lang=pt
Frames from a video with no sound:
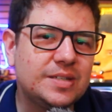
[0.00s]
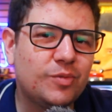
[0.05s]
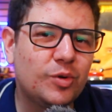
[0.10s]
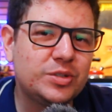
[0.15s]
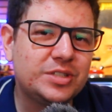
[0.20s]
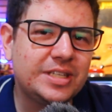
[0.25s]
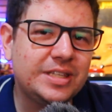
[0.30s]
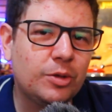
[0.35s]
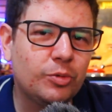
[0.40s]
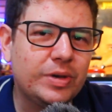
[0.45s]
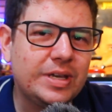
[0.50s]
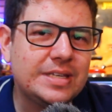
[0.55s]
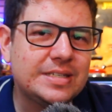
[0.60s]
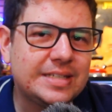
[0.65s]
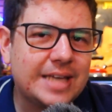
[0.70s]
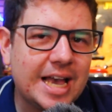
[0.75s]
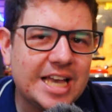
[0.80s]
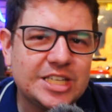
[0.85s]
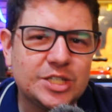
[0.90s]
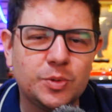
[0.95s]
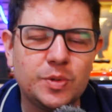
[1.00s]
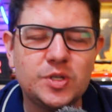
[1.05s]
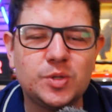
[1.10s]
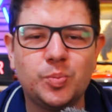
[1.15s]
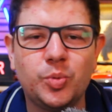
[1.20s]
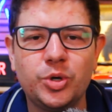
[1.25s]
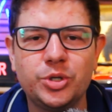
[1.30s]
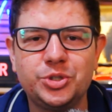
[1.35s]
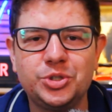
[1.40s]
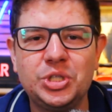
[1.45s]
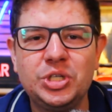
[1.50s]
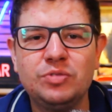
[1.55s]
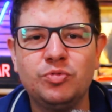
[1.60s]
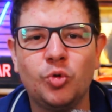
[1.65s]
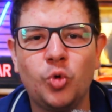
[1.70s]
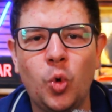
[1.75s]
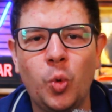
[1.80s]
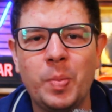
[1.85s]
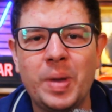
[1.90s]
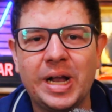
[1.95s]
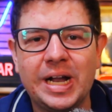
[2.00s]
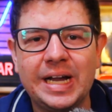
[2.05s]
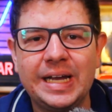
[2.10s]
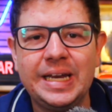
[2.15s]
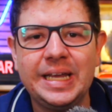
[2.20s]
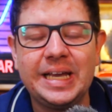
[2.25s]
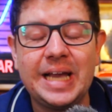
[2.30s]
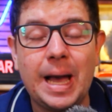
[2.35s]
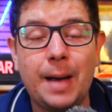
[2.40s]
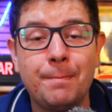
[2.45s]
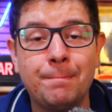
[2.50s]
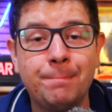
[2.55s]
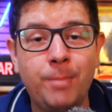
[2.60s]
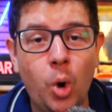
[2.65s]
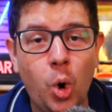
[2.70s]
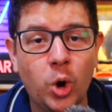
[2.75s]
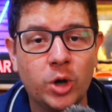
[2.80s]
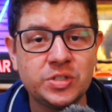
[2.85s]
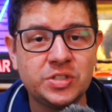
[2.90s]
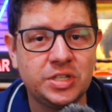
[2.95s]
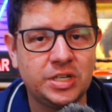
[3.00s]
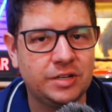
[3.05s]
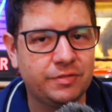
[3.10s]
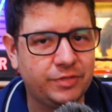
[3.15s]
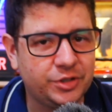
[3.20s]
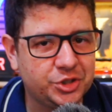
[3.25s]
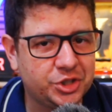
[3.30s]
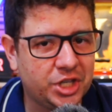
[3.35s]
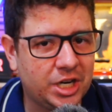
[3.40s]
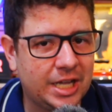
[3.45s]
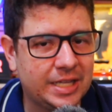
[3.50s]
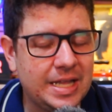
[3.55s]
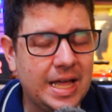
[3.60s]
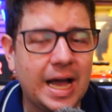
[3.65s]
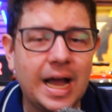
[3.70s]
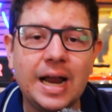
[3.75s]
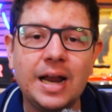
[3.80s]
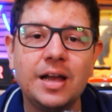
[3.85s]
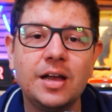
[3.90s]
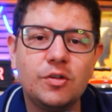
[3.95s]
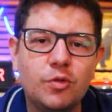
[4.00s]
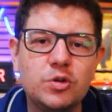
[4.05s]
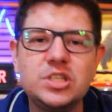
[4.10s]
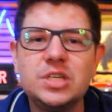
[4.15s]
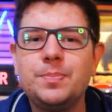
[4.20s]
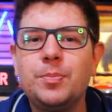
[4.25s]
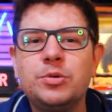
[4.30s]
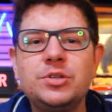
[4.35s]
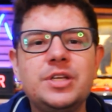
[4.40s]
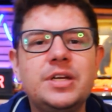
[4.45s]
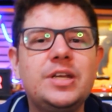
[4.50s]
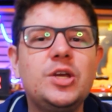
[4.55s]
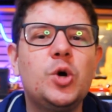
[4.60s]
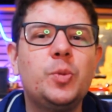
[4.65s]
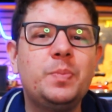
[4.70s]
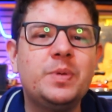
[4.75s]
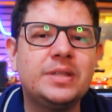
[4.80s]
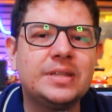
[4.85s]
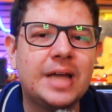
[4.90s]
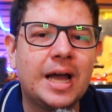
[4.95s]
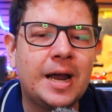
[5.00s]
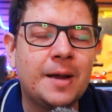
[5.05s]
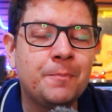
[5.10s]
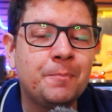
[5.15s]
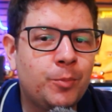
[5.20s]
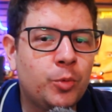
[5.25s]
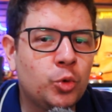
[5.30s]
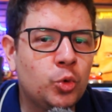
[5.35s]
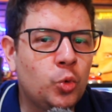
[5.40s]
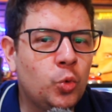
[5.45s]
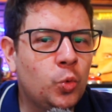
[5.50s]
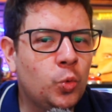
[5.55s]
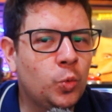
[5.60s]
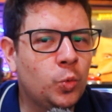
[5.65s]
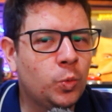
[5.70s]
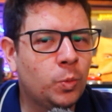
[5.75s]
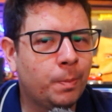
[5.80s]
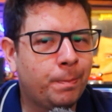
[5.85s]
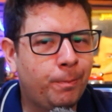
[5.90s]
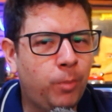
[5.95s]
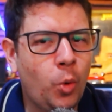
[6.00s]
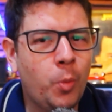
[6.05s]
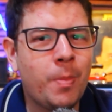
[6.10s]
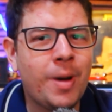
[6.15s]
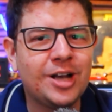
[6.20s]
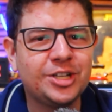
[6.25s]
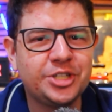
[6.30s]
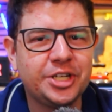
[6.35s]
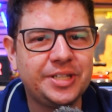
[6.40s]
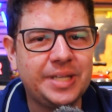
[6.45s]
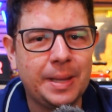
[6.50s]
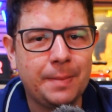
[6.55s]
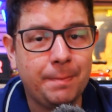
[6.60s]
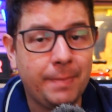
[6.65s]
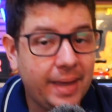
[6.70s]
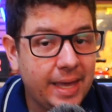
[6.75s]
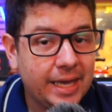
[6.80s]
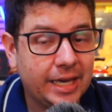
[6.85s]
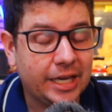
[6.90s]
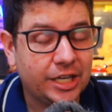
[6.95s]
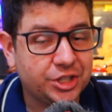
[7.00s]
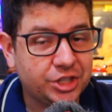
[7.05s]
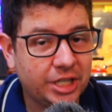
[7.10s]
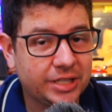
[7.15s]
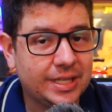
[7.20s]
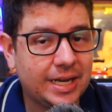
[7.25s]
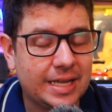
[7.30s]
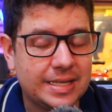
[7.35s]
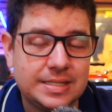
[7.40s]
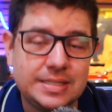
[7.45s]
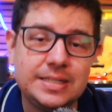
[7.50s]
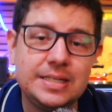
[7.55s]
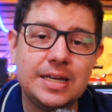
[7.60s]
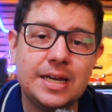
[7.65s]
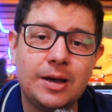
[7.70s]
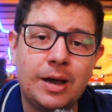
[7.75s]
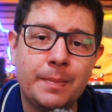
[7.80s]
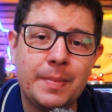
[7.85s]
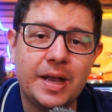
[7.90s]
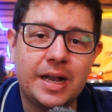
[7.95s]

se você não quisesse um esportivo com mecânica boxer refrigerada a ar, você poderia optar por um Puma GTB que já trazia a